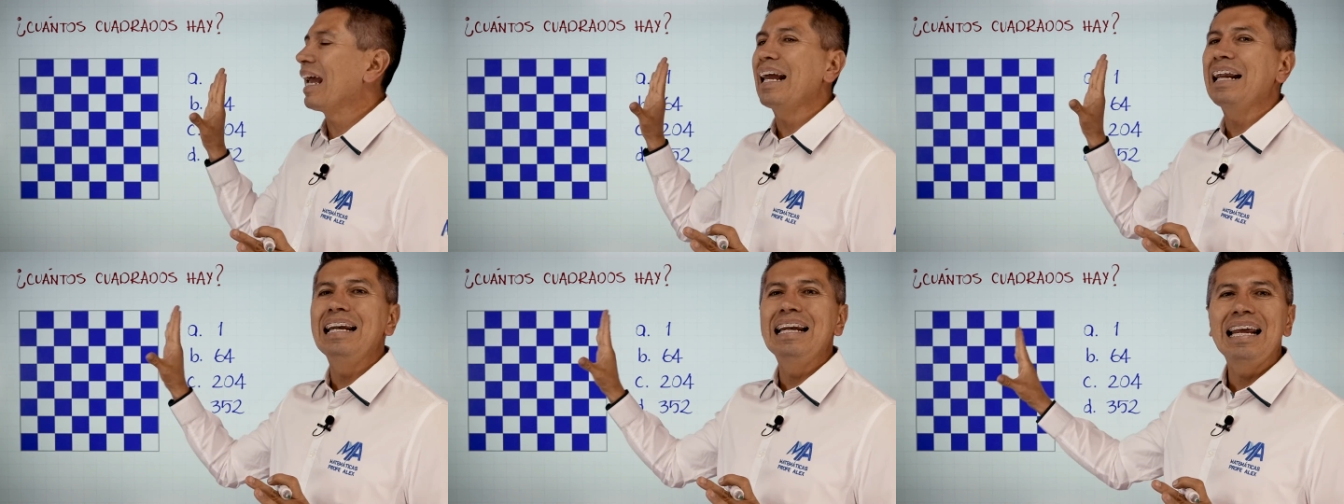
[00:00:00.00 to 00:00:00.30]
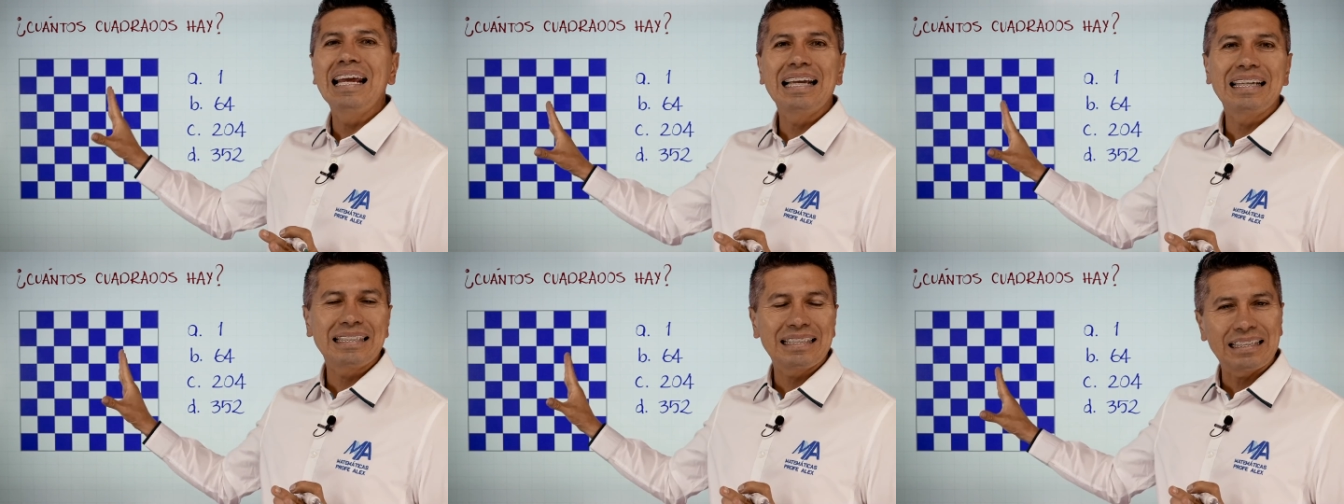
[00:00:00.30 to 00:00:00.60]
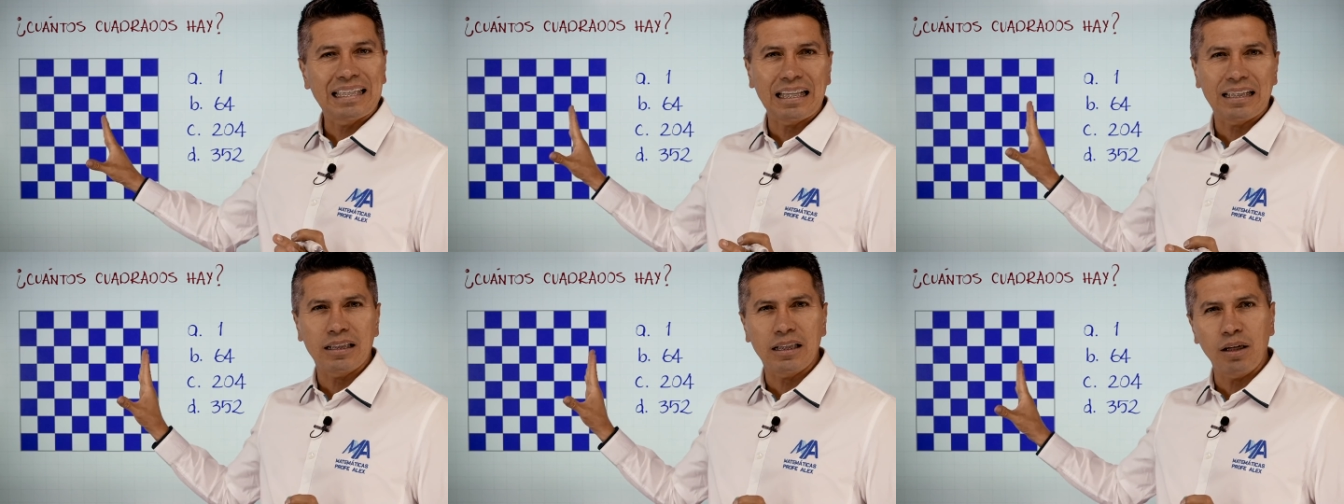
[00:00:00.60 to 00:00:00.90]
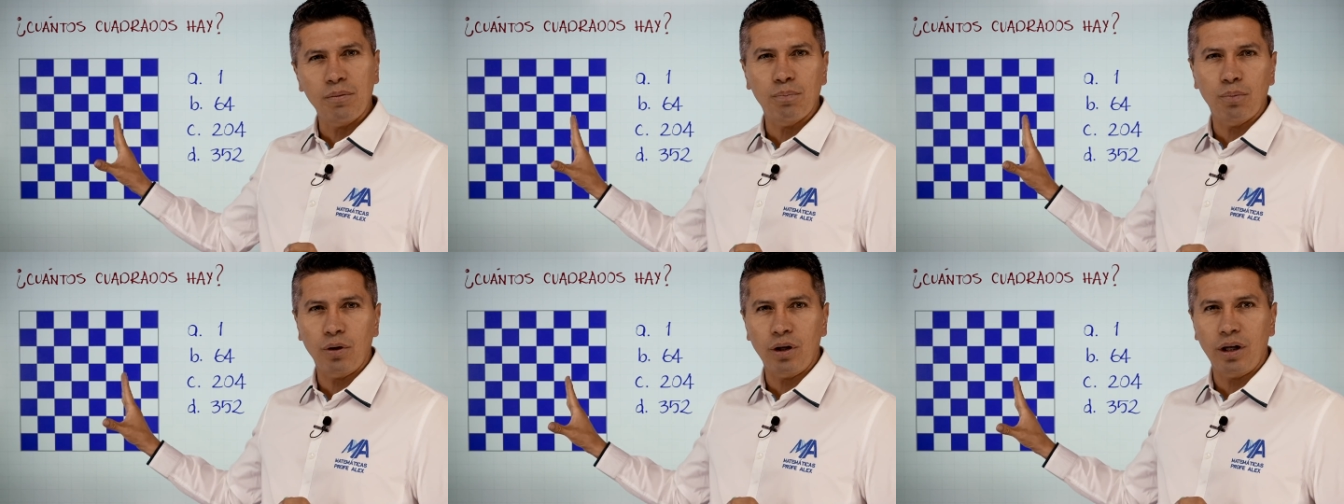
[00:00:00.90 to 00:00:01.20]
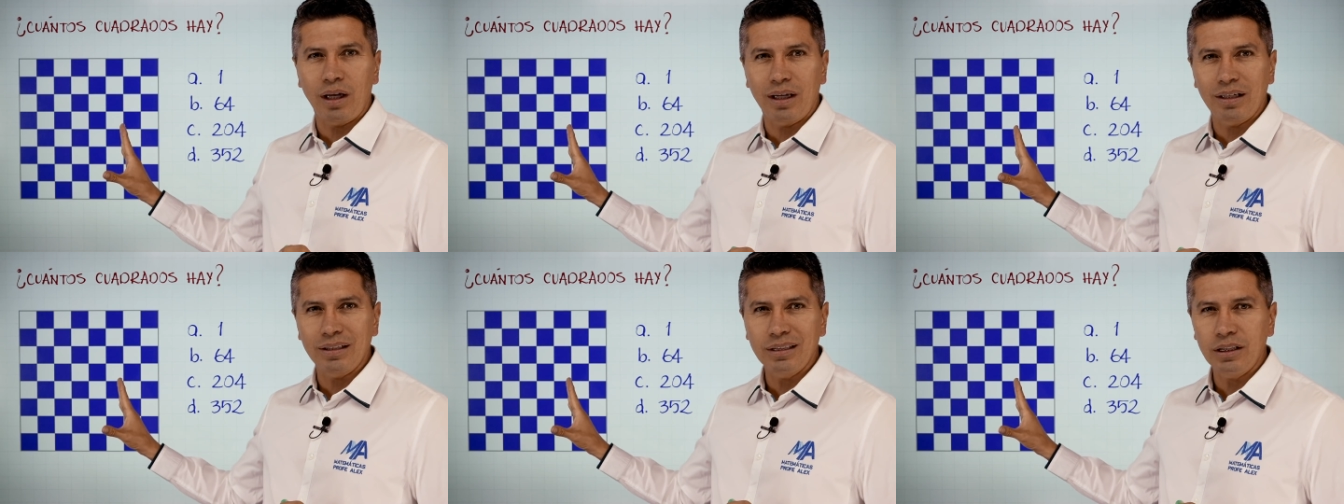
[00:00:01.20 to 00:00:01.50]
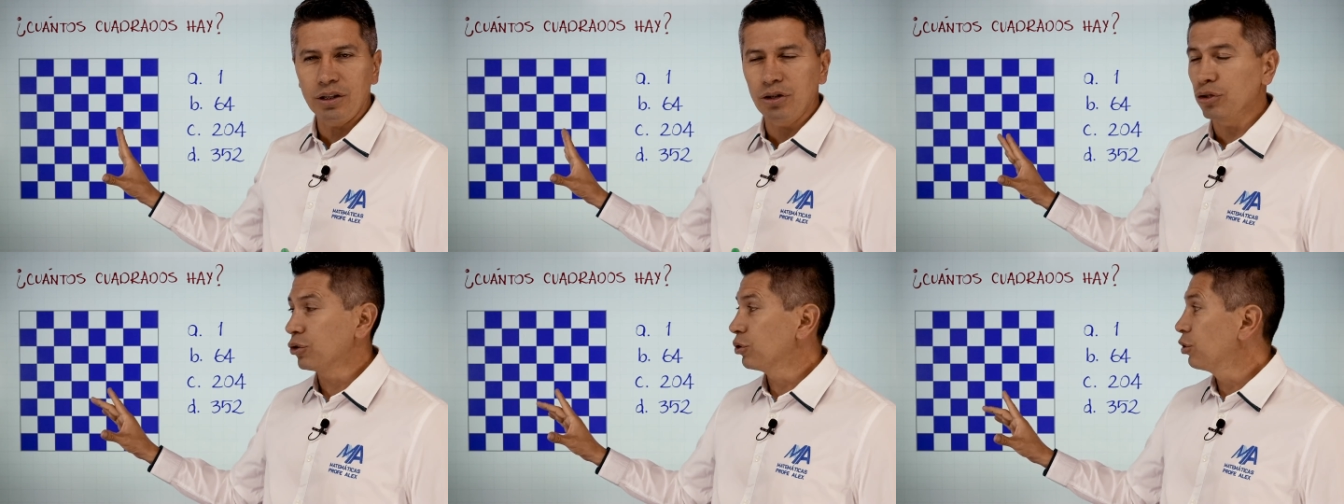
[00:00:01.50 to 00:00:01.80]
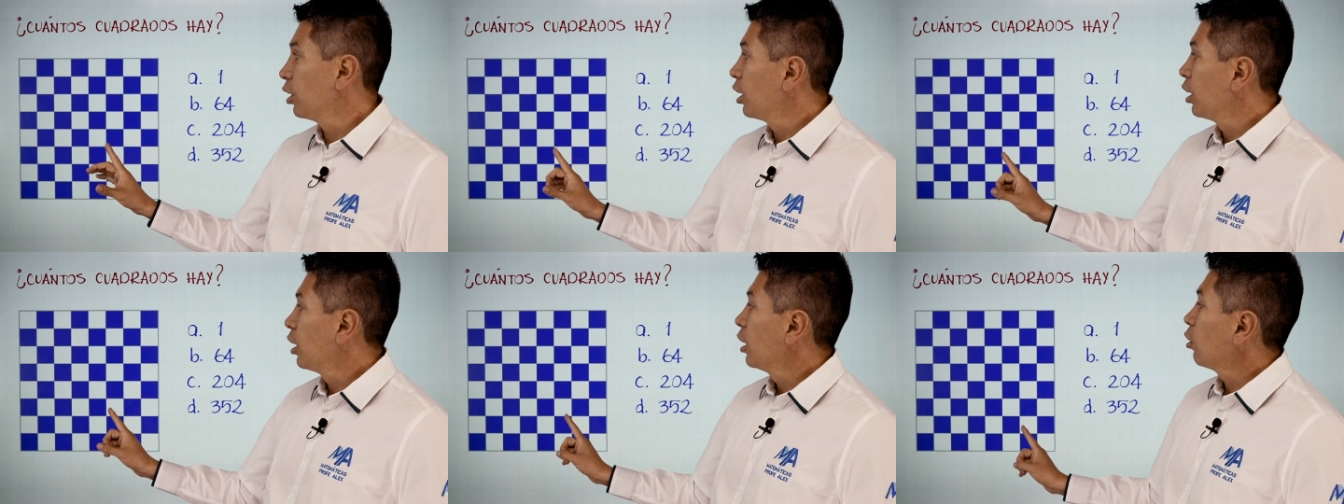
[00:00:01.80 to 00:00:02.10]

en este tipo de ejercicios.